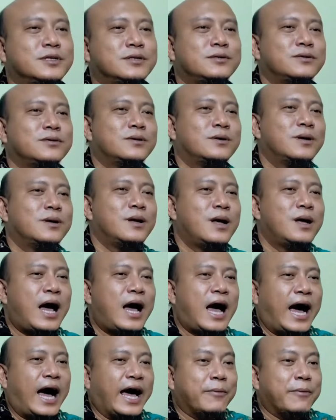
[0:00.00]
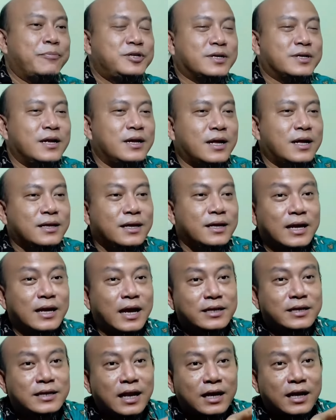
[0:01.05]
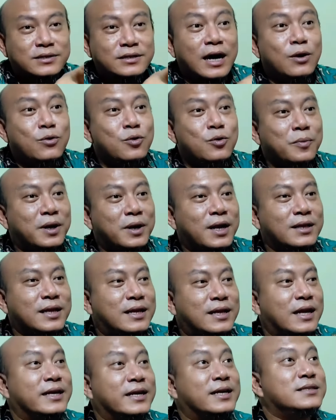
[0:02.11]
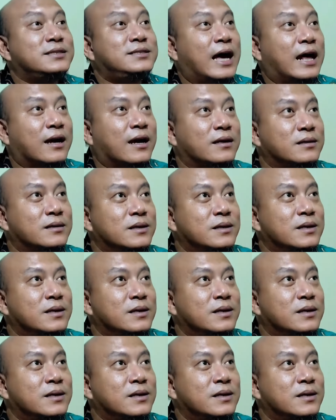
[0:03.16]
Itu. AF sih kan katanya dari jarak jauh melihat ada yang dikejar.